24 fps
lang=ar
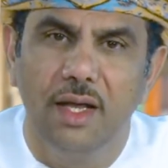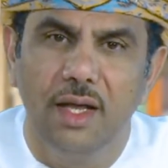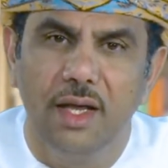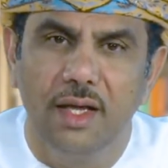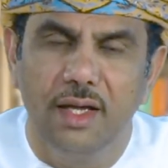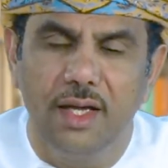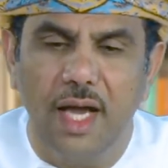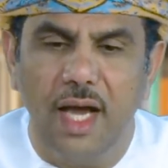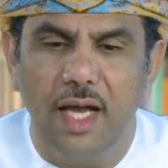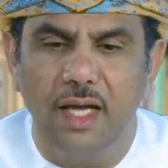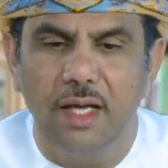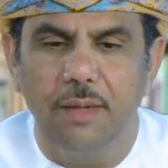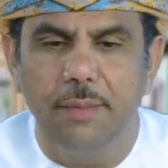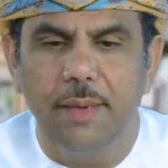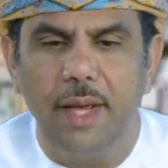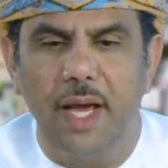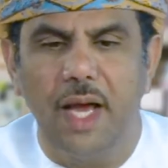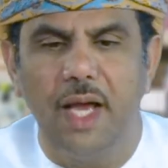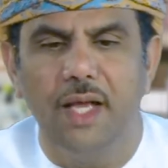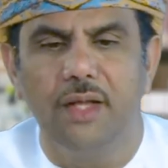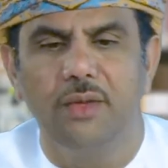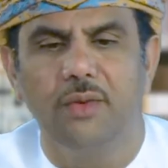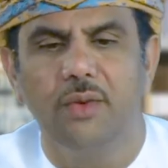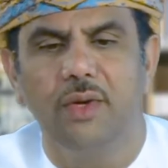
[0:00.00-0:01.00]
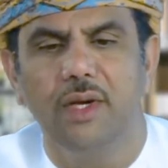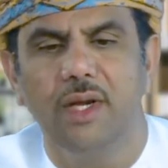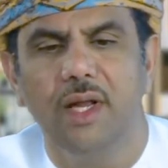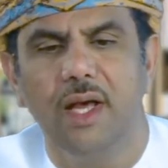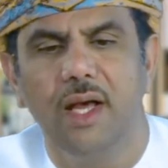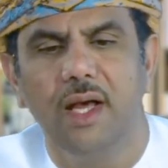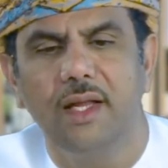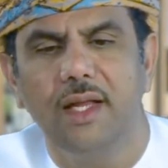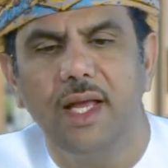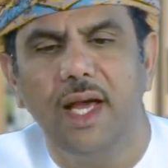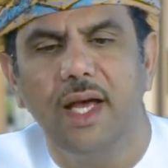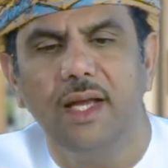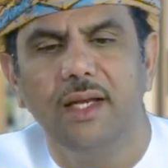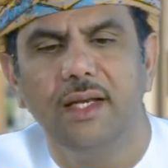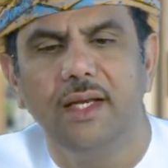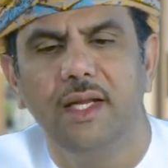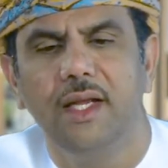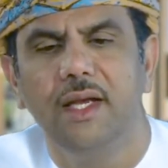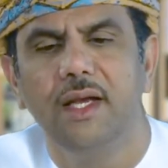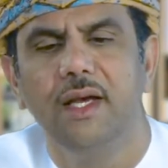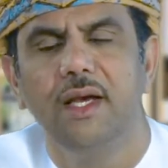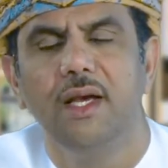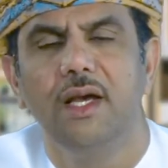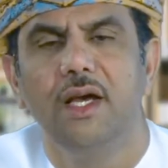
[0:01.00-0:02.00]
يعني بحيث انها
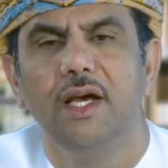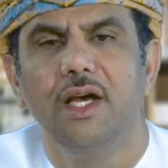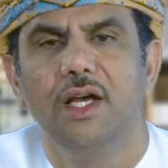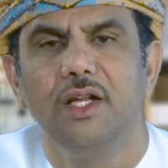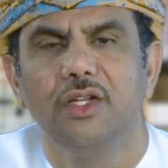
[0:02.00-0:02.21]
يعني آه،